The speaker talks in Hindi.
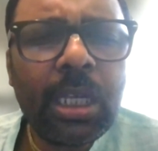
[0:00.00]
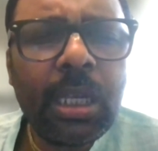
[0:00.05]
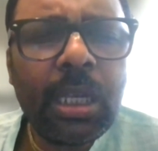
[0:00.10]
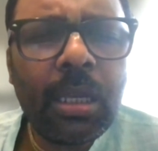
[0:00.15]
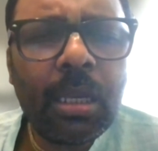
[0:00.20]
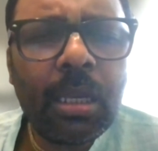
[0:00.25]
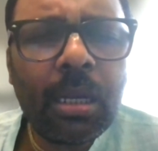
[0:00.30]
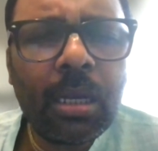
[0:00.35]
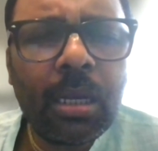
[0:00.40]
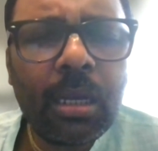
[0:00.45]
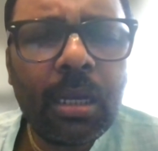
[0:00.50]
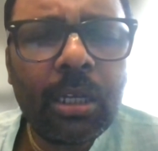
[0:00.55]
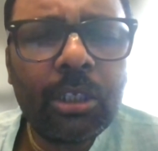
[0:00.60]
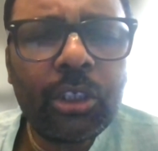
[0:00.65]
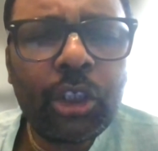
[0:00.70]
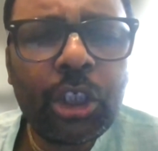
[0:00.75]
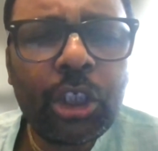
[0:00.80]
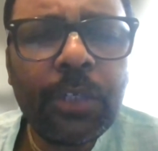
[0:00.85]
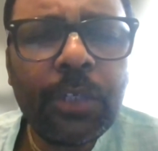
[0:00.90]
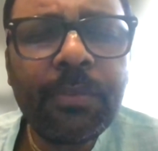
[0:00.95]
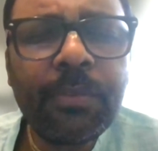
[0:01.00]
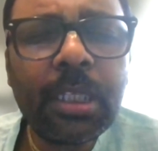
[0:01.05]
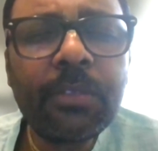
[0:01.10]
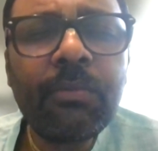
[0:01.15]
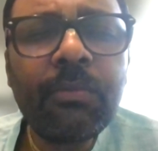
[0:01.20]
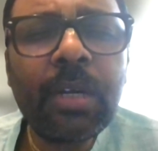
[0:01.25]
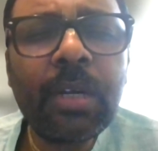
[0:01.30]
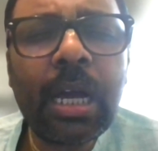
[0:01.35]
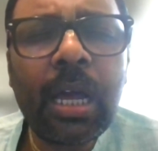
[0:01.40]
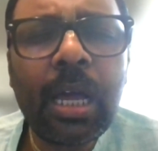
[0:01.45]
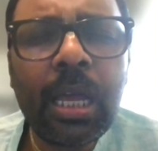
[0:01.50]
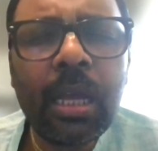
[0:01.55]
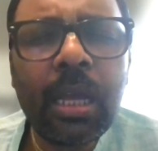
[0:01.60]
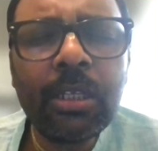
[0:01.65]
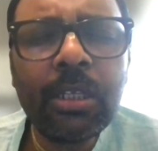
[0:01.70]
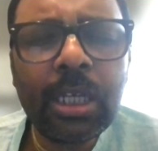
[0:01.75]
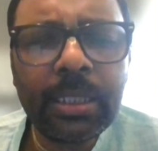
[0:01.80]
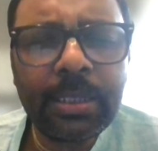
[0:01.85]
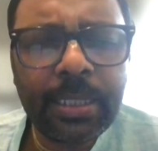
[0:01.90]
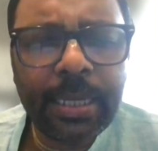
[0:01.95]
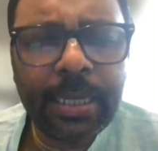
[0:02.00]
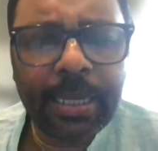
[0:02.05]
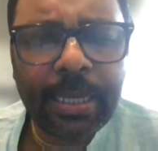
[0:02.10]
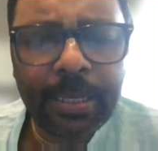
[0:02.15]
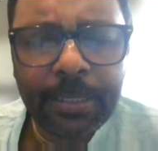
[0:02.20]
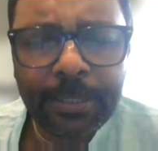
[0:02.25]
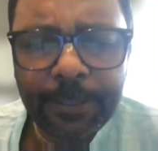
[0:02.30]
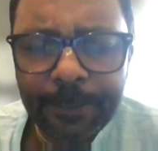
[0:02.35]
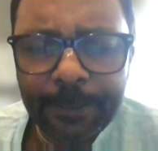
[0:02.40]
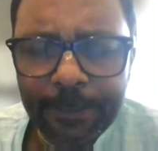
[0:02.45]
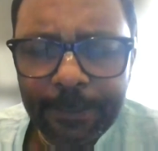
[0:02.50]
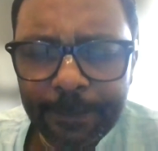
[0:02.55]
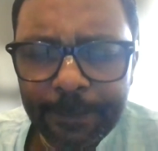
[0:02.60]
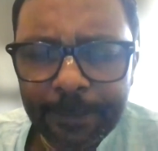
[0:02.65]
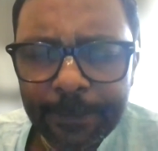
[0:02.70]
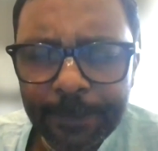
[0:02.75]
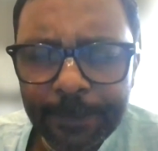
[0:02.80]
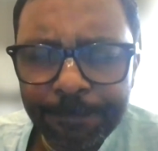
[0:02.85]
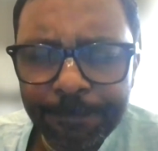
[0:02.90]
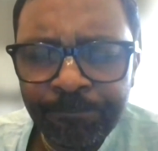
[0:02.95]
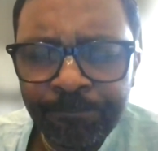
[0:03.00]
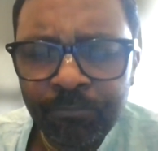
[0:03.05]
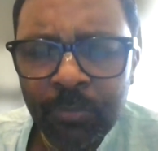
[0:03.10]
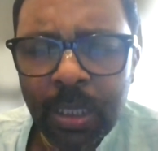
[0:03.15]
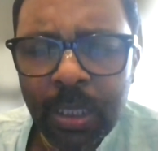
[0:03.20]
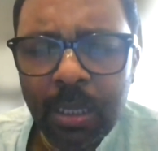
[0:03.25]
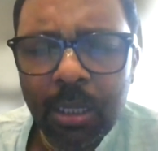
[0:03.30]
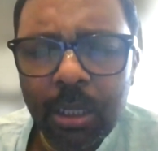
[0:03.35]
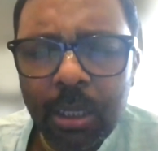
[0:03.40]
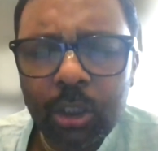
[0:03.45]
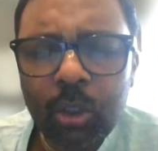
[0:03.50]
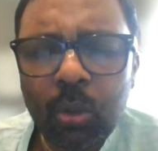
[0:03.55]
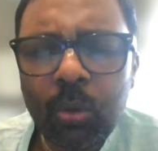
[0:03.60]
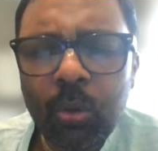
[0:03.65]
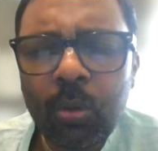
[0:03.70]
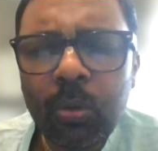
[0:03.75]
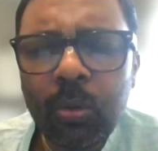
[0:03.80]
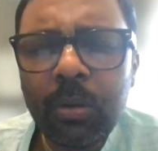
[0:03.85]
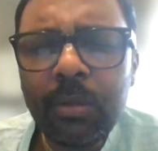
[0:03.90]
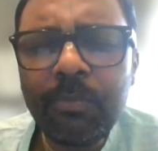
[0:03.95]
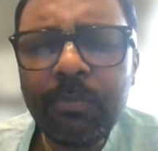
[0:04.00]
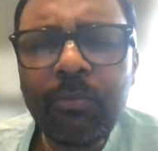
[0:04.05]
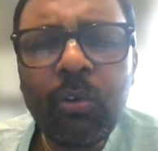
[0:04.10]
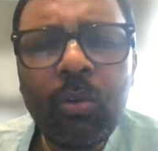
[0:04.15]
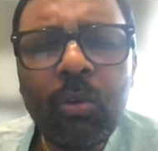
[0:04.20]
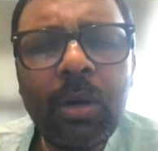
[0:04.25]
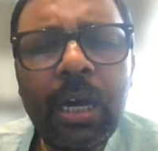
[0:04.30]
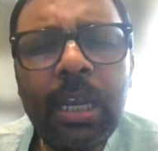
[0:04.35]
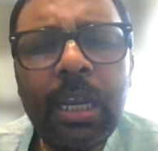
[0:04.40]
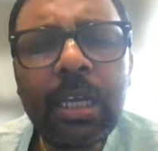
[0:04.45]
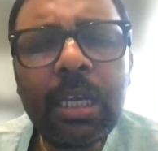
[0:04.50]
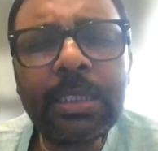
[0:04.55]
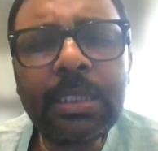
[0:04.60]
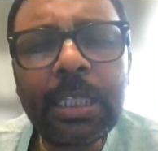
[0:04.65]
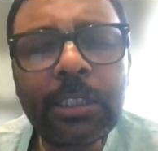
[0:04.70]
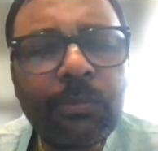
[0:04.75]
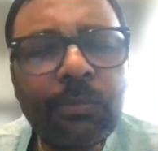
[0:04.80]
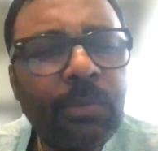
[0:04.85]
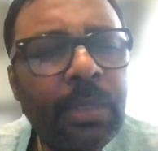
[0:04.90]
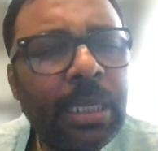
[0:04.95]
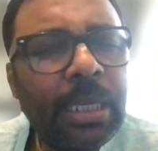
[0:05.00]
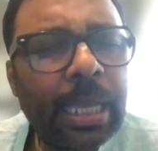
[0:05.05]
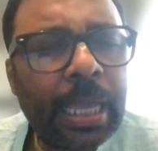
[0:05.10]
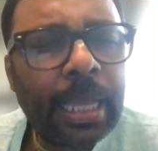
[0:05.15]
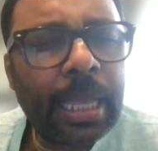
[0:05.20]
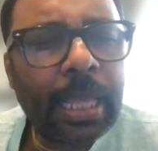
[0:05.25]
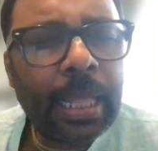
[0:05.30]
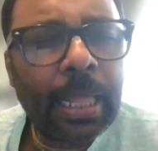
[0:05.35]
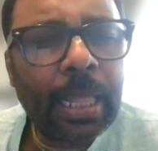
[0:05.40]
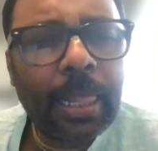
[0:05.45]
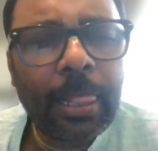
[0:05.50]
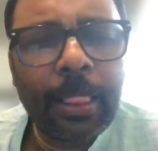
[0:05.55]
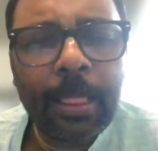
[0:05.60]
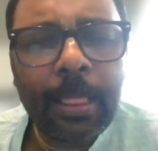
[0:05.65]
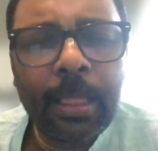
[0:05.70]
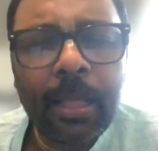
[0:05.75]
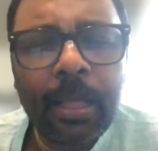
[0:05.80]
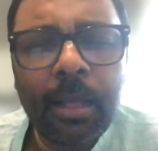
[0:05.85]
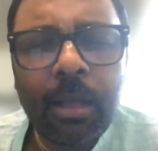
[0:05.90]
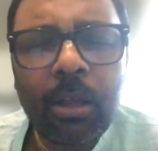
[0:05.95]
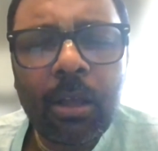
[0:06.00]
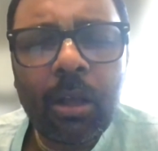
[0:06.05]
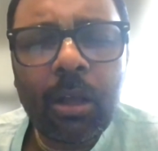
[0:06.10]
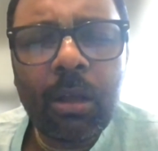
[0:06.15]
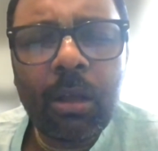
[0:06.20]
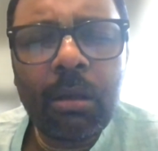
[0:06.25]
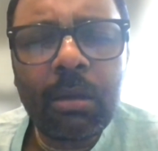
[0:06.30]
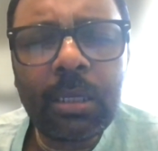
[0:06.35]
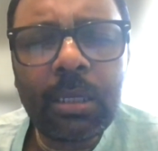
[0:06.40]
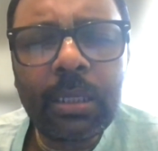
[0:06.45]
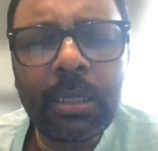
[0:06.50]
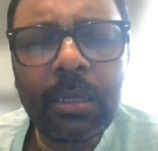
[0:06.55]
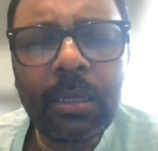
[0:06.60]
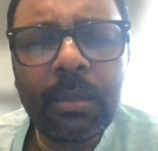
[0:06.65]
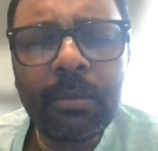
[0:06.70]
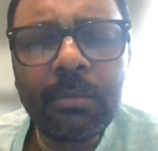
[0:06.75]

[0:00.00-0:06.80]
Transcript: जी शिव तत्व कहा जाता है ठीक है तो वो अलग तत्व ही है और